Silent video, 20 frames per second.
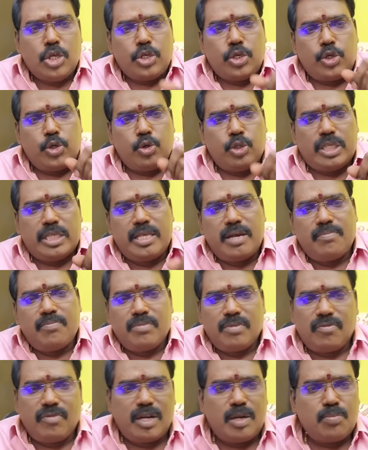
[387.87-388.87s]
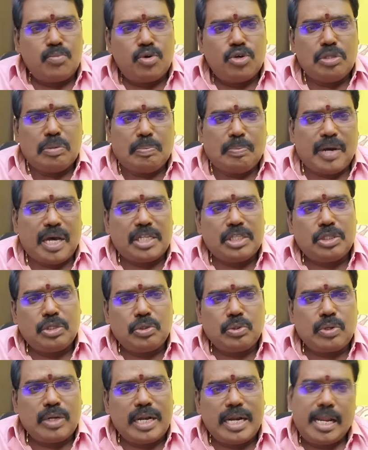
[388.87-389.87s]
யுத்தம் வரும்போது பார்த்து
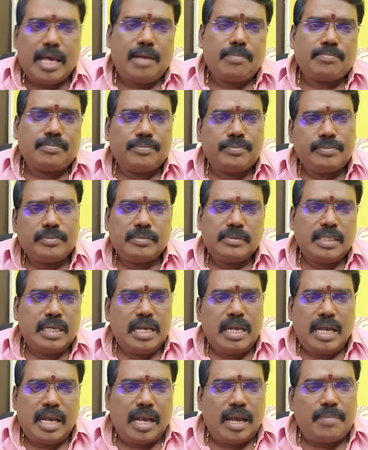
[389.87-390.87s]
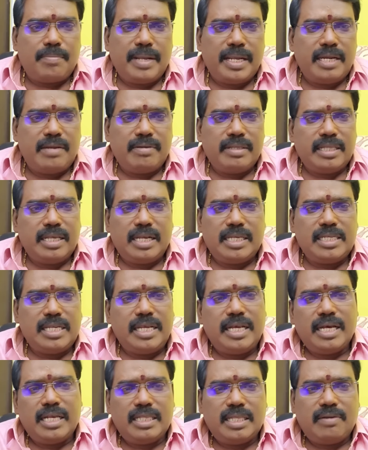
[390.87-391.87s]
கொள்ளலாம் அப்படின்னு வந்து
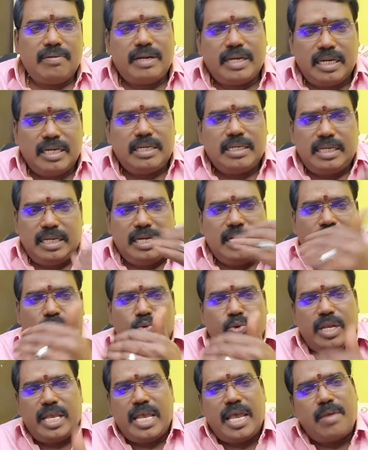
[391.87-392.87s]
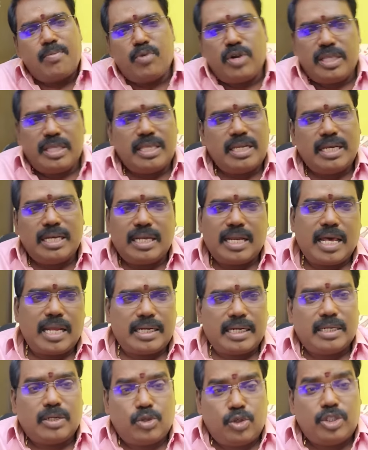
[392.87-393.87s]
ரஜினிகாந்த் அவர்கள் இன்று உரையை
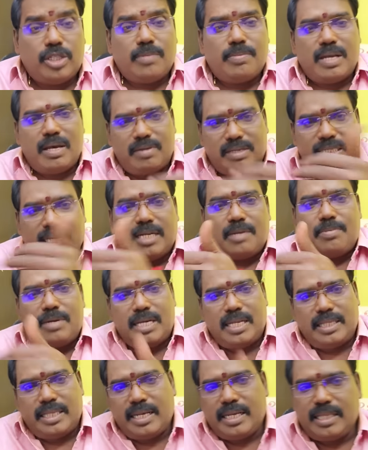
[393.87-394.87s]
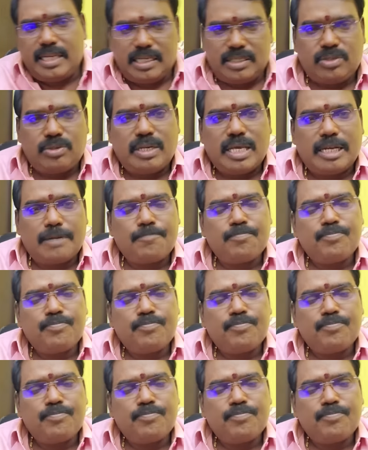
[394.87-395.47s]
முடித்திருக்கிறார்கள் யுத்தம்னா அவர் சட்டமன்ற தேர்தலில் சொன்னார்